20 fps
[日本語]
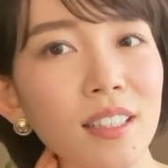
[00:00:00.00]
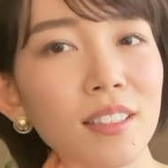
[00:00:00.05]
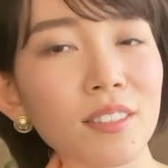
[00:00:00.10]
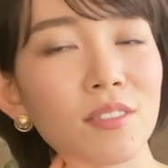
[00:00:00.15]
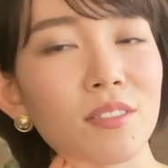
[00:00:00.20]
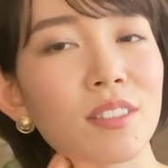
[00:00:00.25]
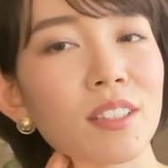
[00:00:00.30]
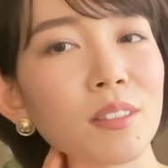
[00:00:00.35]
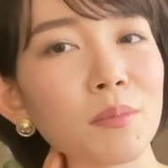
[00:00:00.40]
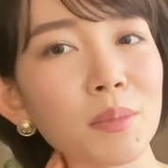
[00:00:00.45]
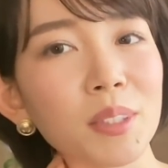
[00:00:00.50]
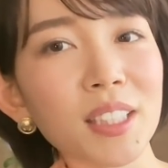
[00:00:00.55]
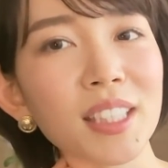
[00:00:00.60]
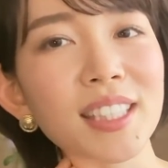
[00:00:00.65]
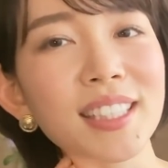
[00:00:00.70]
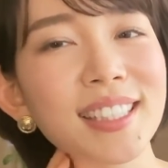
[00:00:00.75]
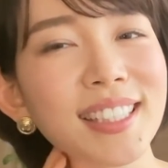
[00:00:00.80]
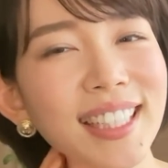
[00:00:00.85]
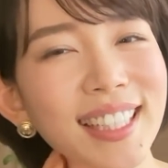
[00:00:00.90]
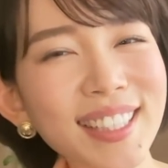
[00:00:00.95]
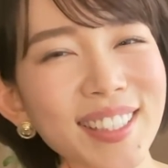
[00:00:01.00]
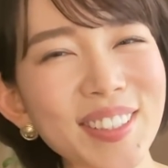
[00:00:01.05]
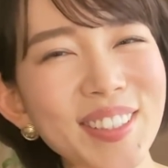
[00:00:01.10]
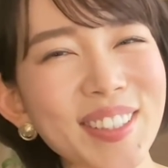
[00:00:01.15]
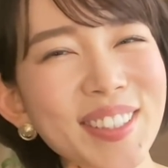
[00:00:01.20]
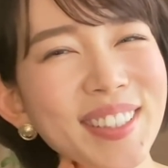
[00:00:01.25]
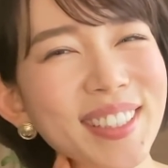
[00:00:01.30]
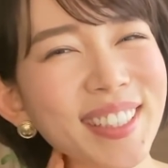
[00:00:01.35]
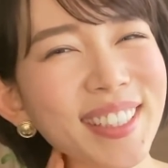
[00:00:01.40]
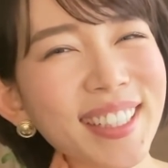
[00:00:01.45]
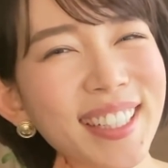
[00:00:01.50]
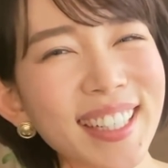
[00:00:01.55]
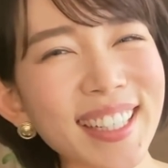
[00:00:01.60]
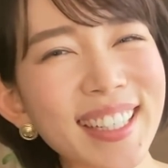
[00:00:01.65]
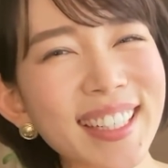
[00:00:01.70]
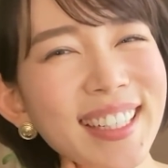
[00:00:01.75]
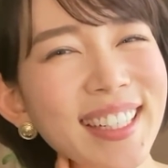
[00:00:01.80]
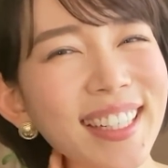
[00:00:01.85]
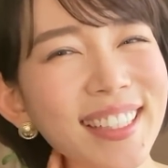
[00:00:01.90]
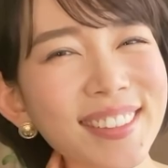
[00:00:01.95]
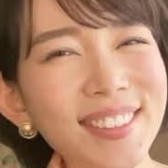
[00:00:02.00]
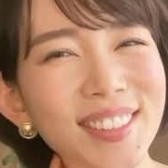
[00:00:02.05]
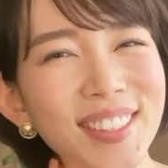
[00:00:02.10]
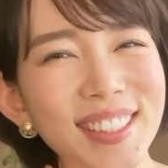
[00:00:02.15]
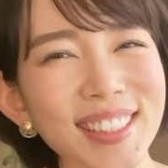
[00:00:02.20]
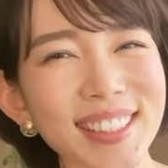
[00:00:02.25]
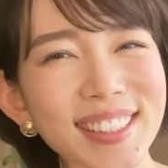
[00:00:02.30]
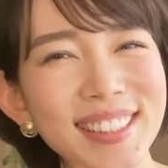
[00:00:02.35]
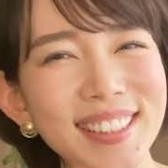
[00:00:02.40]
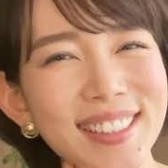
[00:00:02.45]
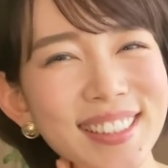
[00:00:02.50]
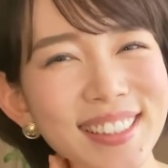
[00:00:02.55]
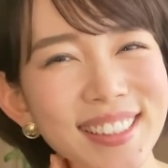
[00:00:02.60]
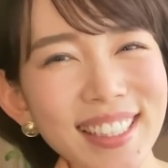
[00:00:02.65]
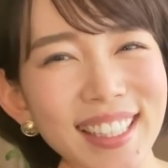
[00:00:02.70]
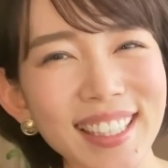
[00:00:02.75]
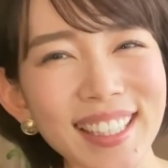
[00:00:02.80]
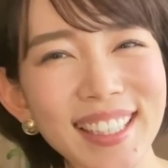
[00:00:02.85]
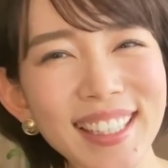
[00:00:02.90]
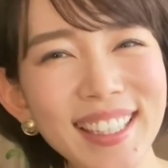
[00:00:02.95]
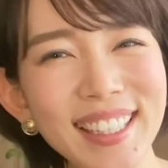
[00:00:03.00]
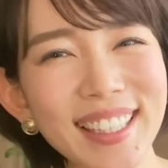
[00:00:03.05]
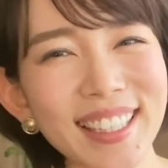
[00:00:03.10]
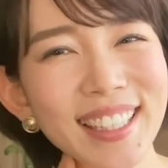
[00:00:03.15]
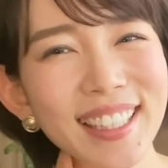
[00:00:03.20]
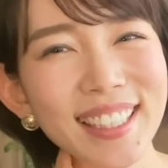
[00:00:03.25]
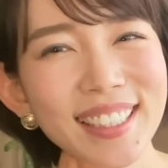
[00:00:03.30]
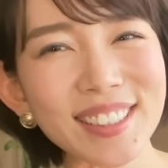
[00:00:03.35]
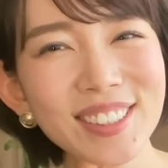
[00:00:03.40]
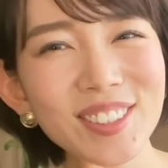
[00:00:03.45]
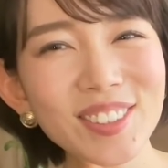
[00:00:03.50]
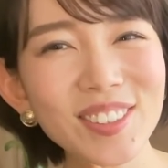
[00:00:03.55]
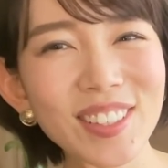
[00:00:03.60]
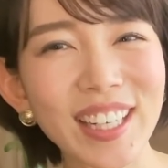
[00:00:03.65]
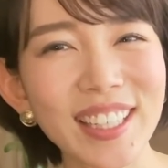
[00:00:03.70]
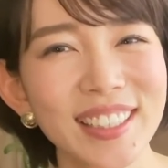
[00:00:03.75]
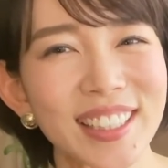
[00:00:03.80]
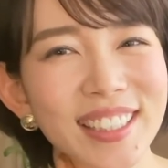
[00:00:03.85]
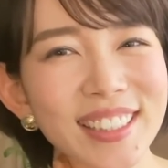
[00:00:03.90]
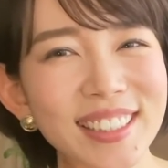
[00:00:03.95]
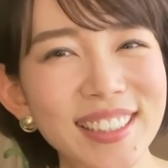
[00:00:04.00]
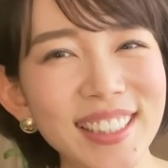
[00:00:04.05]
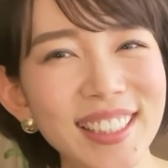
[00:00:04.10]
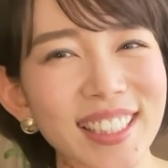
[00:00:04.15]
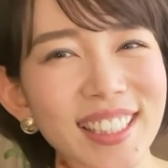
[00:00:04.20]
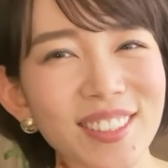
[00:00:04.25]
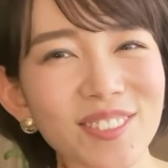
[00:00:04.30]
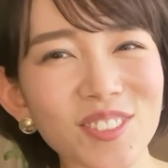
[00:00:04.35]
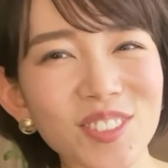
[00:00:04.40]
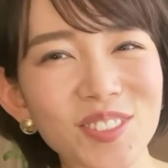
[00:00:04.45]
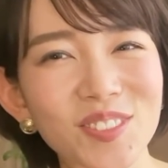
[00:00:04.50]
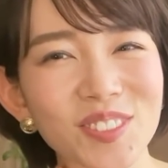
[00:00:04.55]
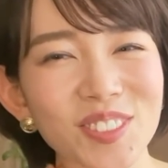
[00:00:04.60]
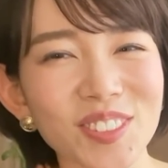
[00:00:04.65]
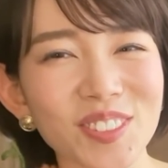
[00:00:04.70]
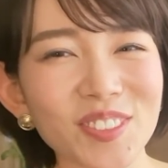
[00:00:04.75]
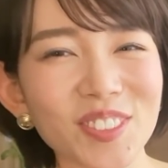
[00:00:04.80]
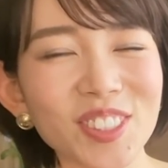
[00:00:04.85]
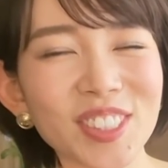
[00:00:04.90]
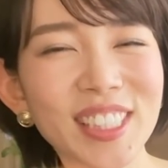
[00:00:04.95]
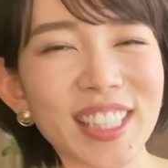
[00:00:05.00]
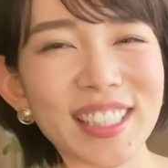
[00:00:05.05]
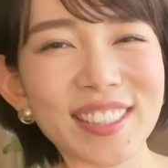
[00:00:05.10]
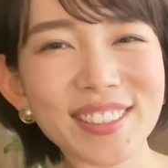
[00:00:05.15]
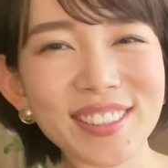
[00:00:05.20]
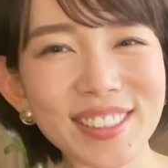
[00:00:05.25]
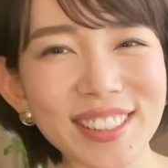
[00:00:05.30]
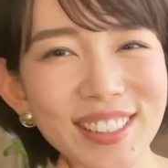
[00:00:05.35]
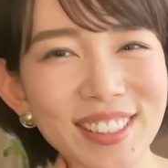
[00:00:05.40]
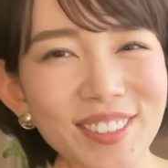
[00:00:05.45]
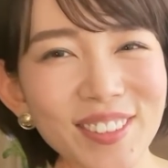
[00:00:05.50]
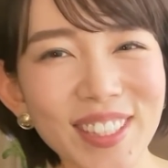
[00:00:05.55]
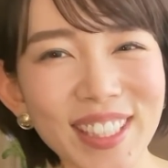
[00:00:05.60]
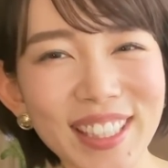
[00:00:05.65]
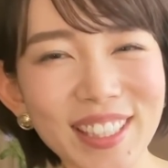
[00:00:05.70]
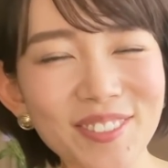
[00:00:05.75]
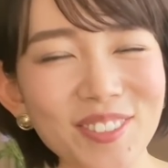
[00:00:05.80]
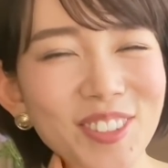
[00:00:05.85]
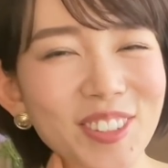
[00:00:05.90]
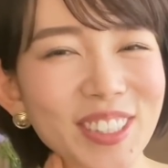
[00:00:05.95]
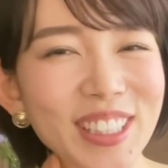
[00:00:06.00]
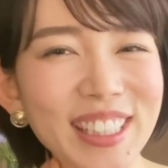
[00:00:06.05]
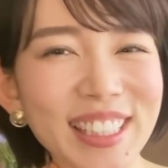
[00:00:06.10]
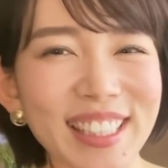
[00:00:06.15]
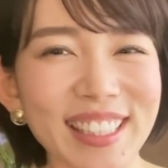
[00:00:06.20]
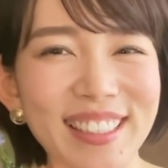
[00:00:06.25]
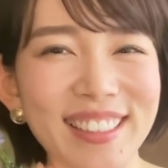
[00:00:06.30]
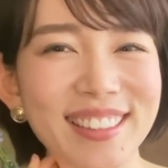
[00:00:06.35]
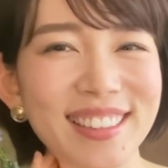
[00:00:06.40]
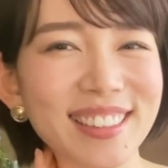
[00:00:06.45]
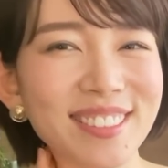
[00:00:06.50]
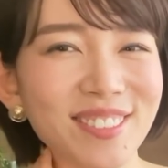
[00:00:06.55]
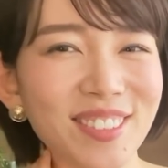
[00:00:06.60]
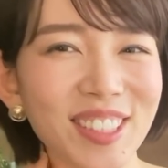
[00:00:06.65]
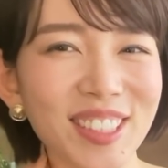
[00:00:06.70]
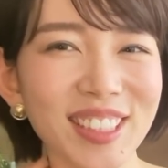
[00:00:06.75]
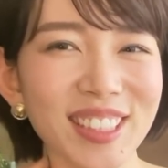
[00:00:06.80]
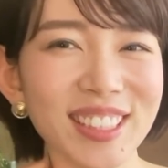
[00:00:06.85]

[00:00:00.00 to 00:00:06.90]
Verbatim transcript: らとかでもいいですけど肘ついてちょっと話しながら揉んでるふりとかでもいい気がしま